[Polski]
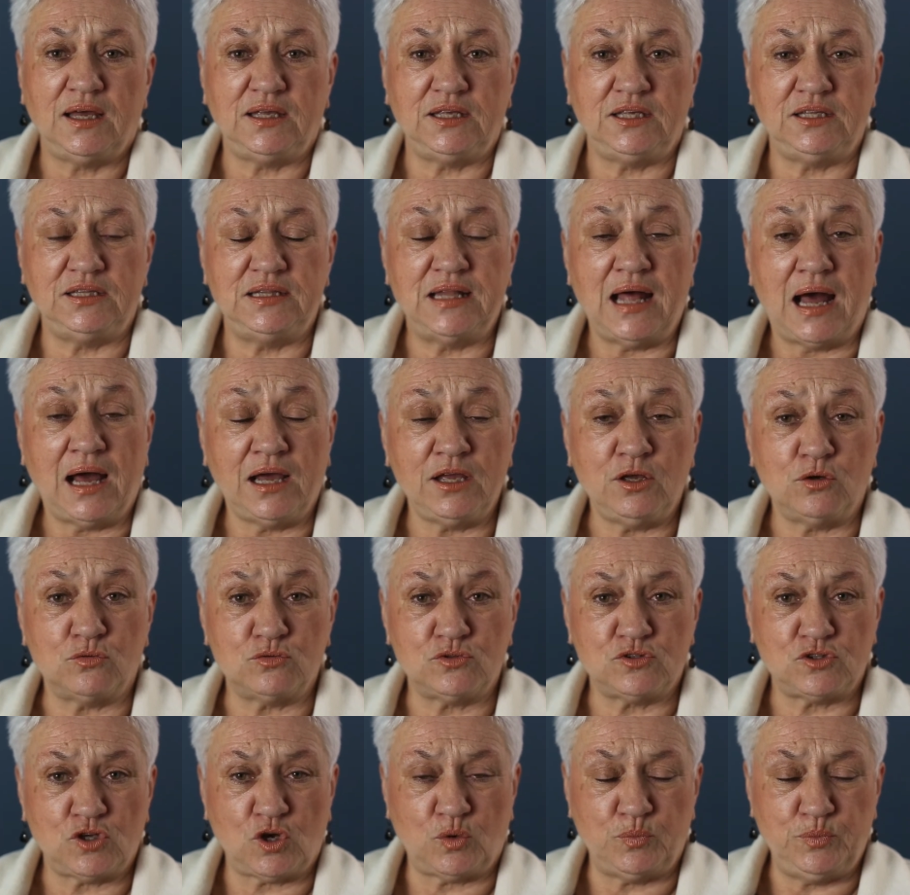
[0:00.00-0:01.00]
i dają
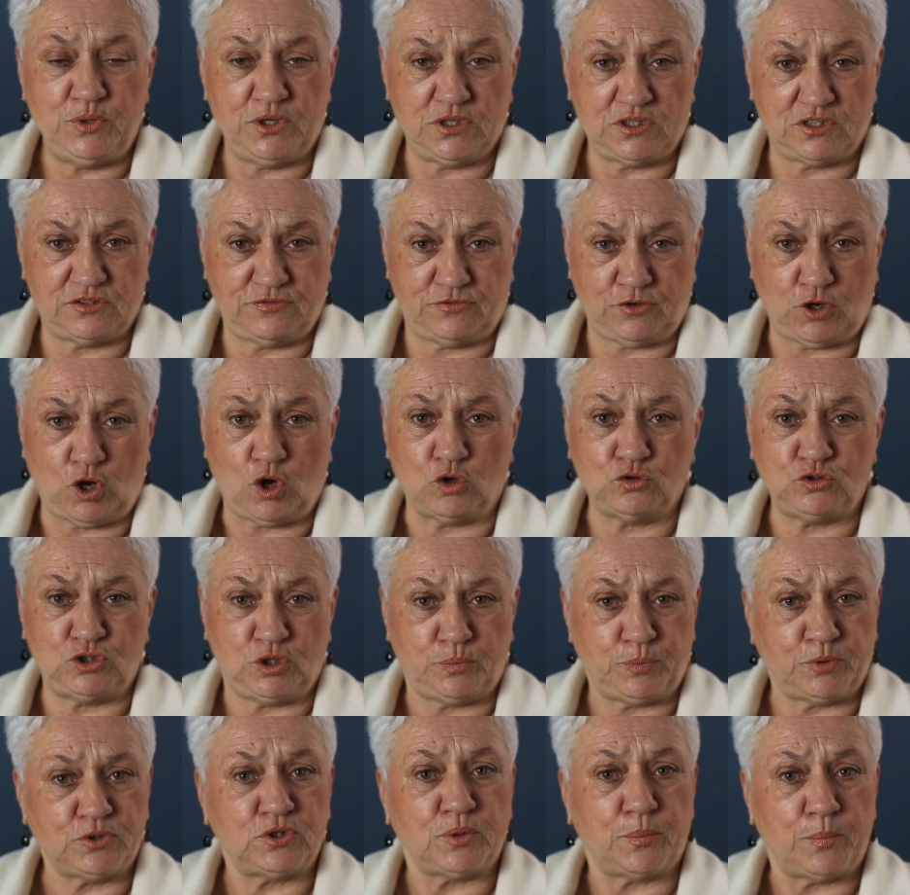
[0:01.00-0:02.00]
sobie zwroty,
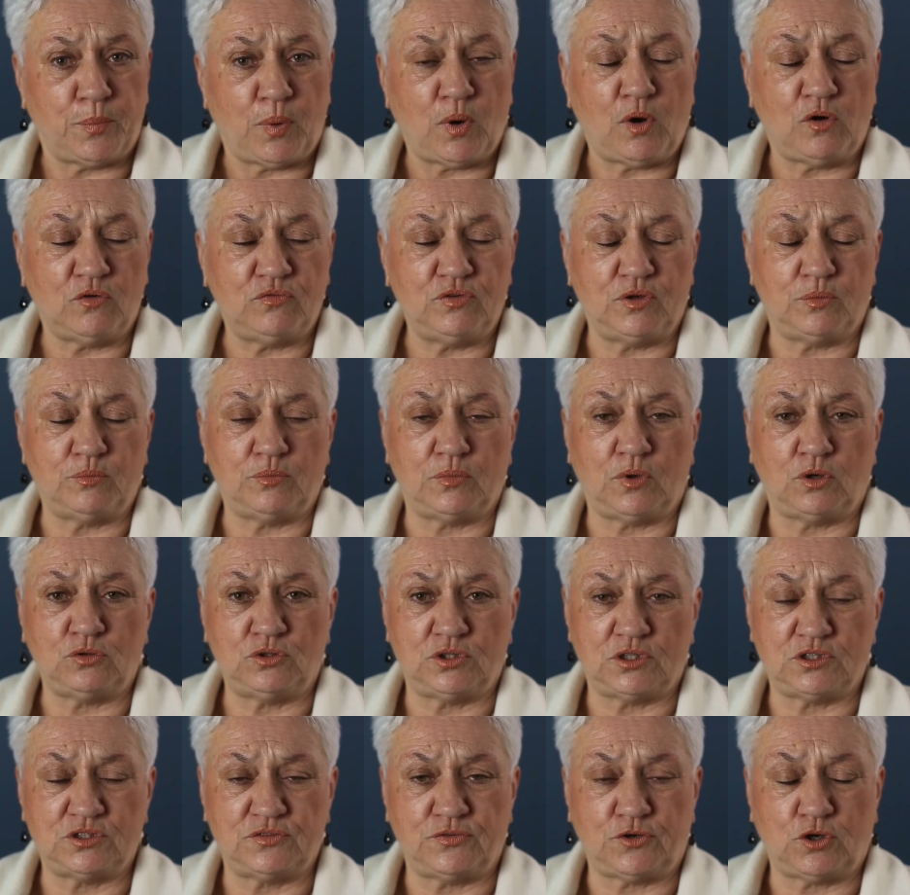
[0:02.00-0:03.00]
potem powiem o
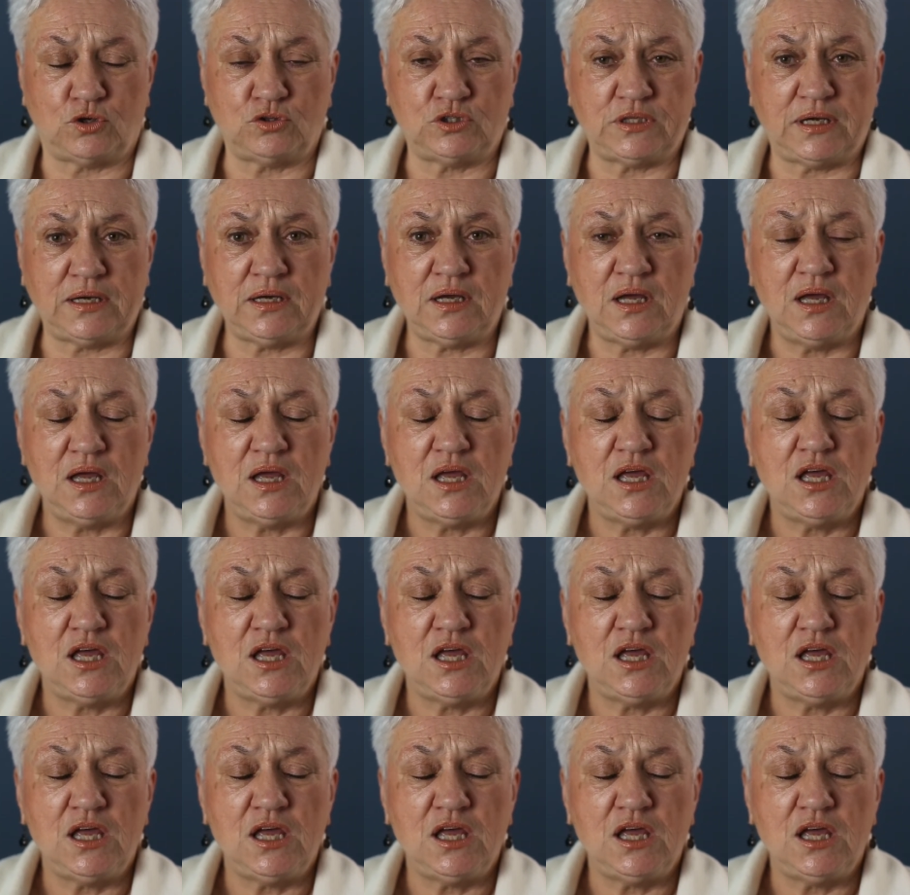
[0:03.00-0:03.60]
tych zwrotach,